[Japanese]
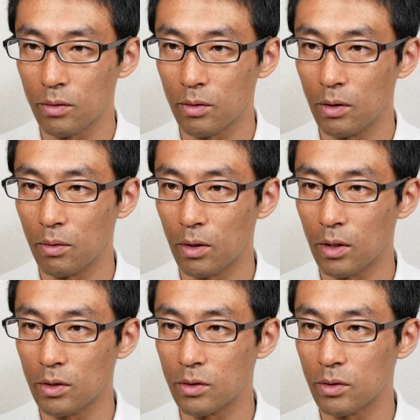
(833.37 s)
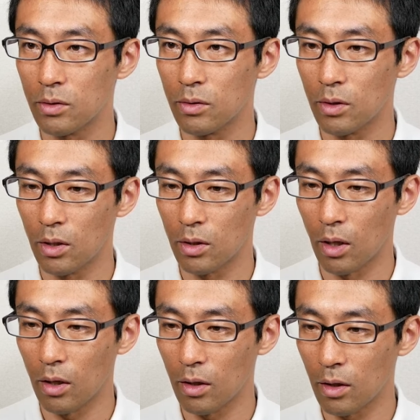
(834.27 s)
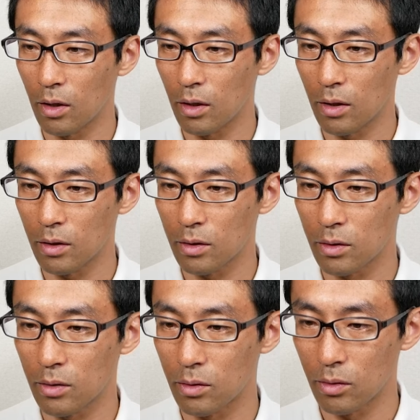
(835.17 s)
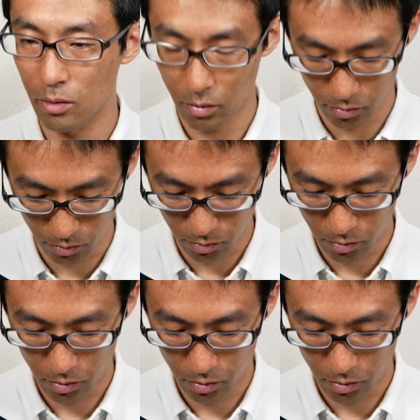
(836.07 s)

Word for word: リファレンス to データあーっと